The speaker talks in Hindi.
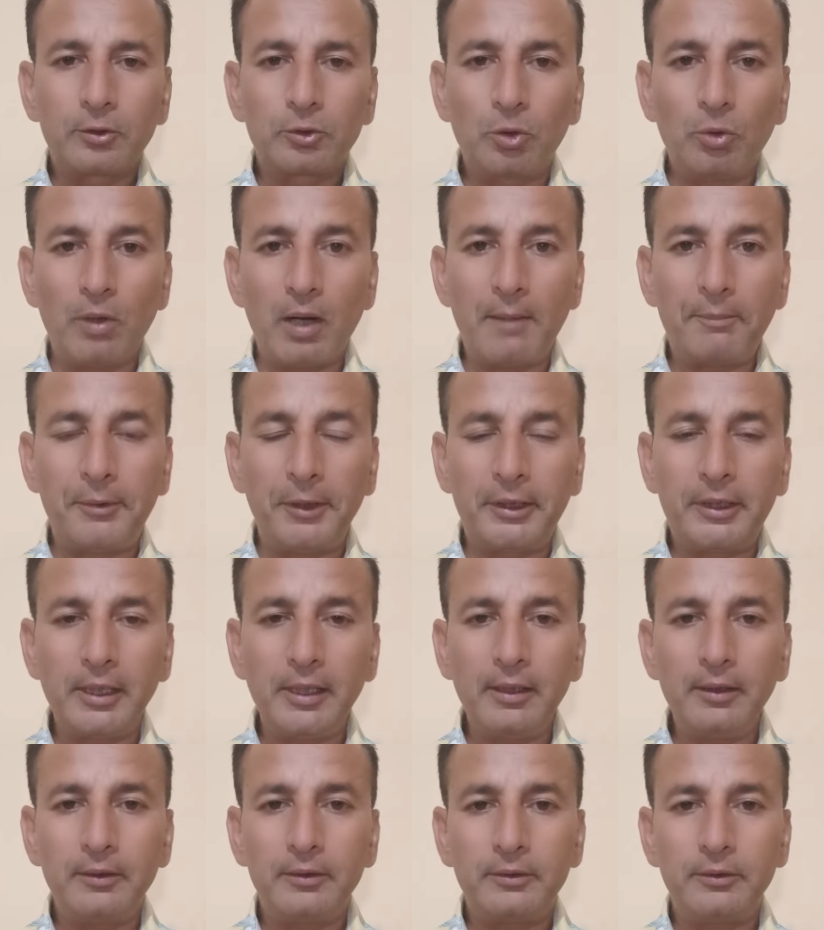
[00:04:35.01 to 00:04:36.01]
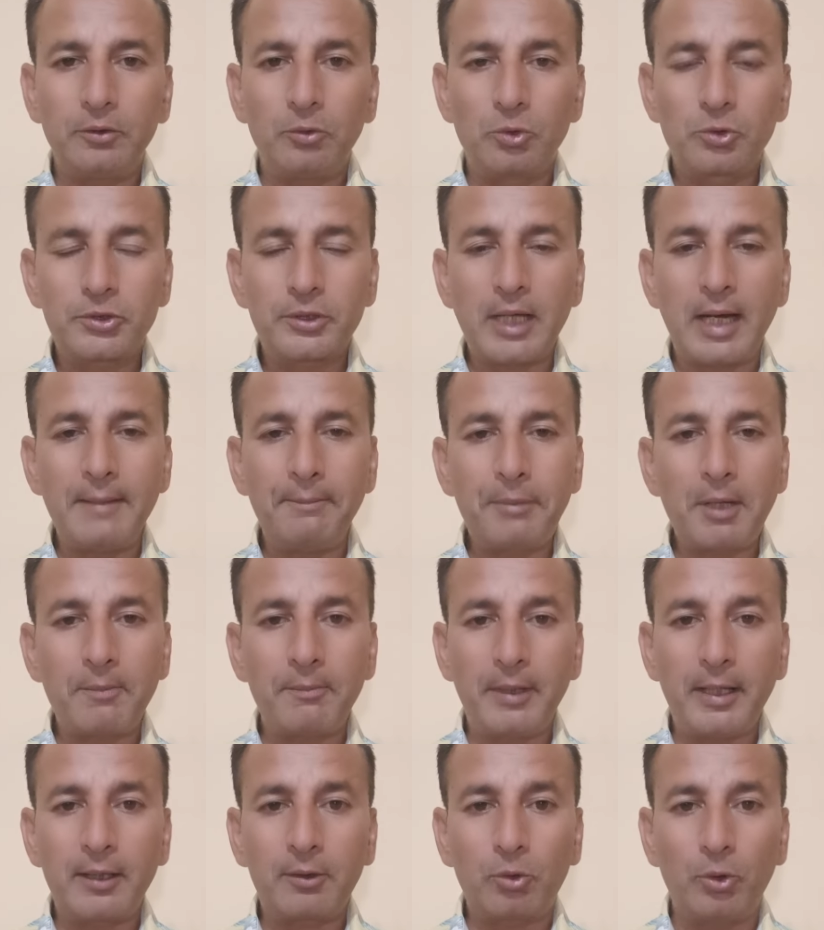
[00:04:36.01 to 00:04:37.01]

तो अभी की उस टाइम पे मेरे